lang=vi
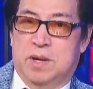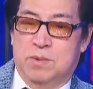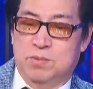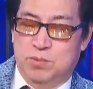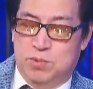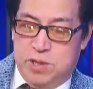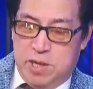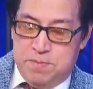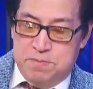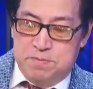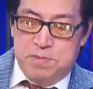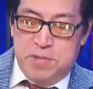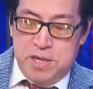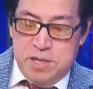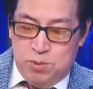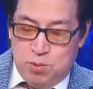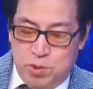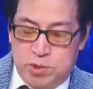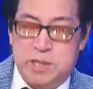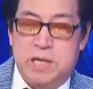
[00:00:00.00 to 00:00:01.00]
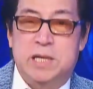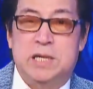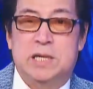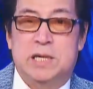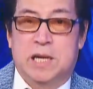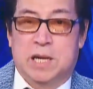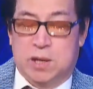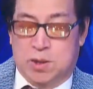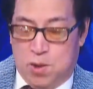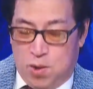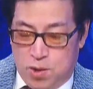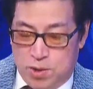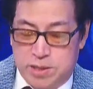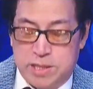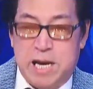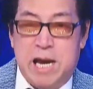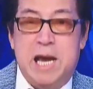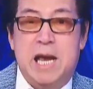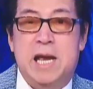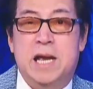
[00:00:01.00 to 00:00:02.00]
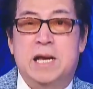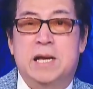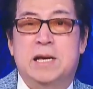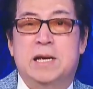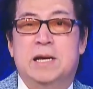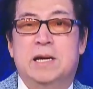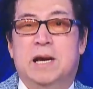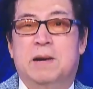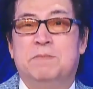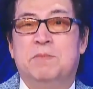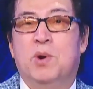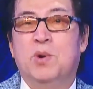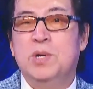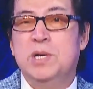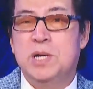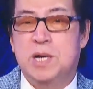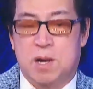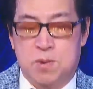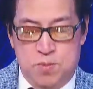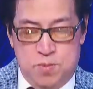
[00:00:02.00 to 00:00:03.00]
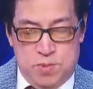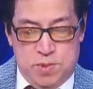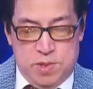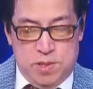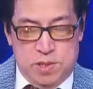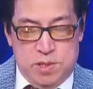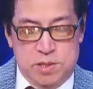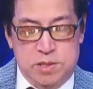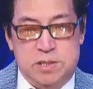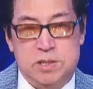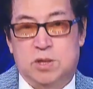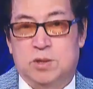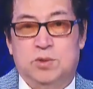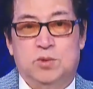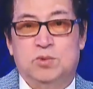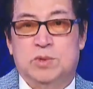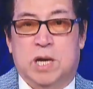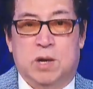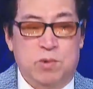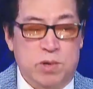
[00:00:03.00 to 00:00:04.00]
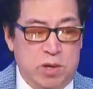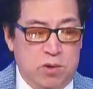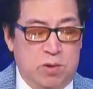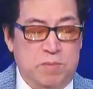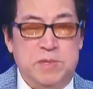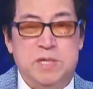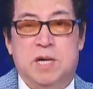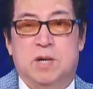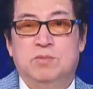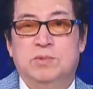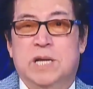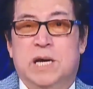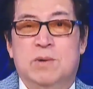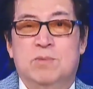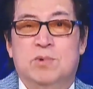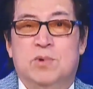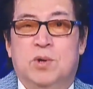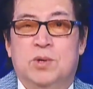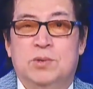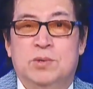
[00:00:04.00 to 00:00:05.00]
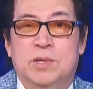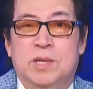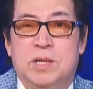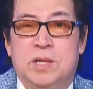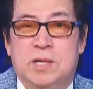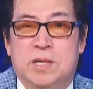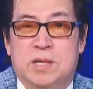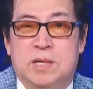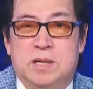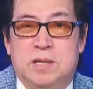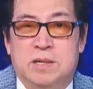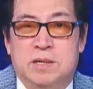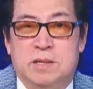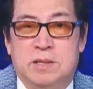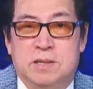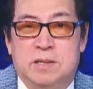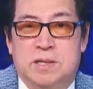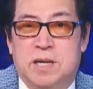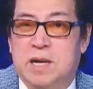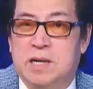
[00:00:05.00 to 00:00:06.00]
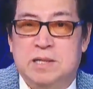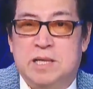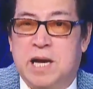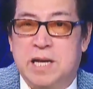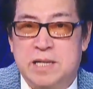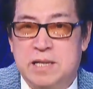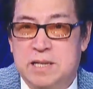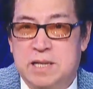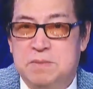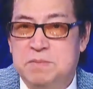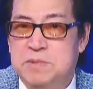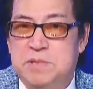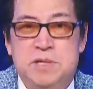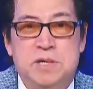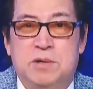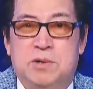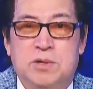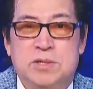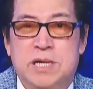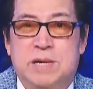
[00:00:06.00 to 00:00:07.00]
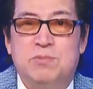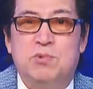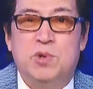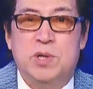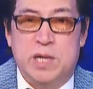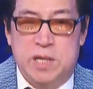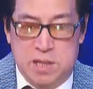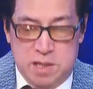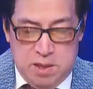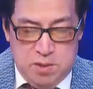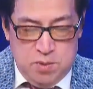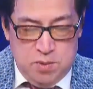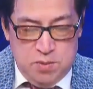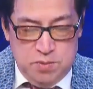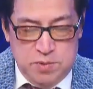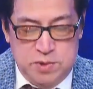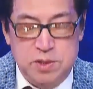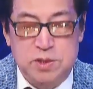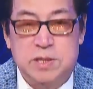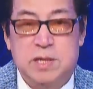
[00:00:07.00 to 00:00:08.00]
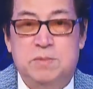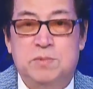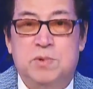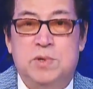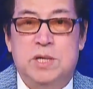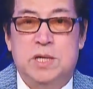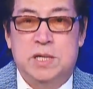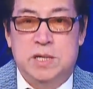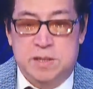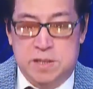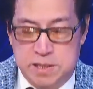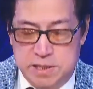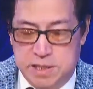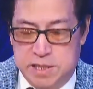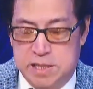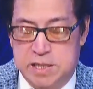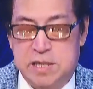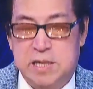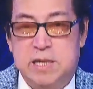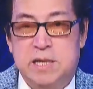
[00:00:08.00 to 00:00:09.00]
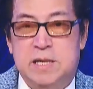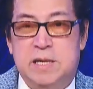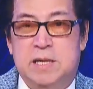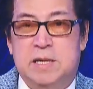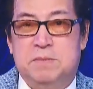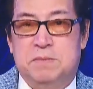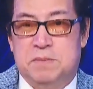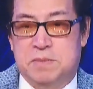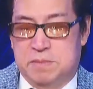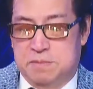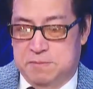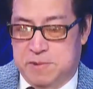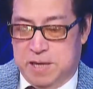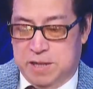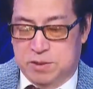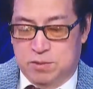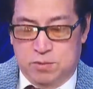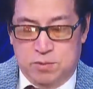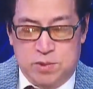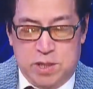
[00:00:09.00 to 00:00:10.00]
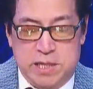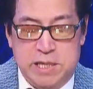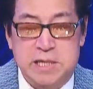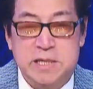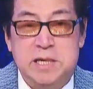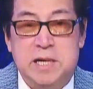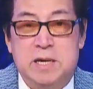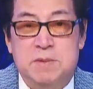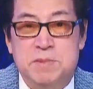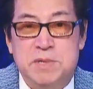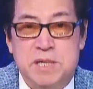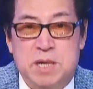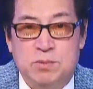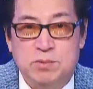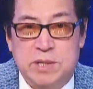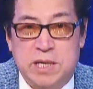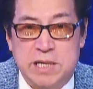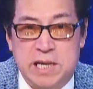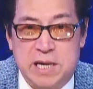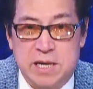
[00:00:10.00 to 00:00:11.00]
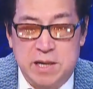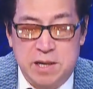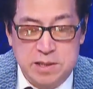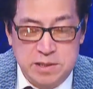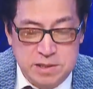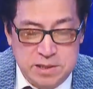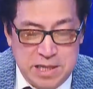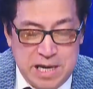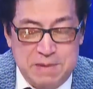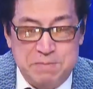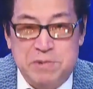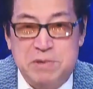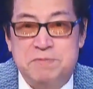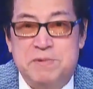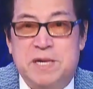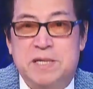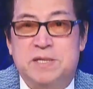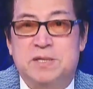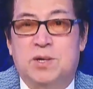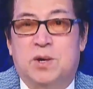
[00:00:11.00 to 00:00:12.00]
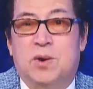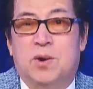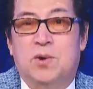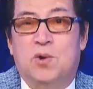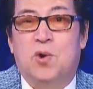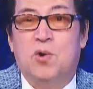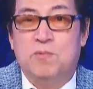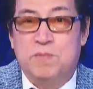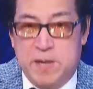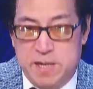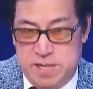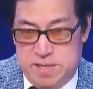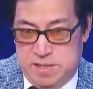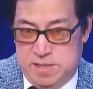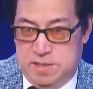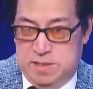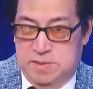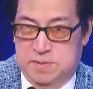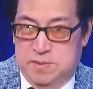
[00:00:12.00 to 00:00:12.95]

ông Trump mới quyết định là có ra 24 hay không chứ còn chúng ta cũng hiểu là bây giờ ông ta cũng còn uh, thơ thẩn lắm chưa có dám quyết định đâu chưa dám quyết định cái gì và chúng ta nên nhớ bây giờ ông ta đang làm cái vai trò cố vấn